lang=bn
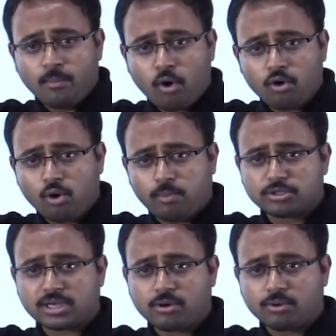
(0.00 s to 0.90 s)

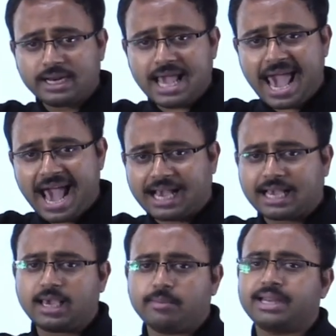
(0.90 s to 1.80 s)
বঙ্গোপসাগরের
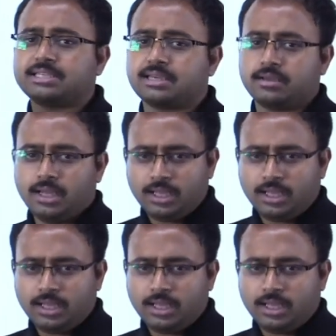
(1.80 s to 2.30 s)
একেবারে সে